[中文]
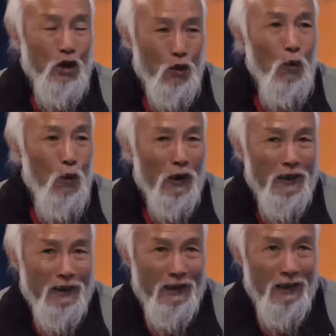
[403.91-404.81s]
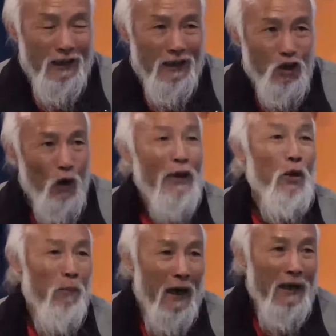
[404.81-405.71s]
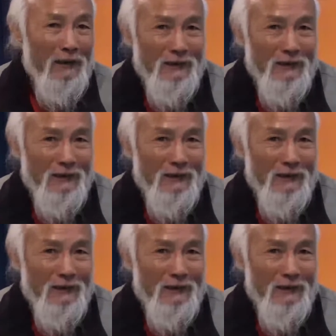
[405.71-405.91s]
中国的这个传统吧，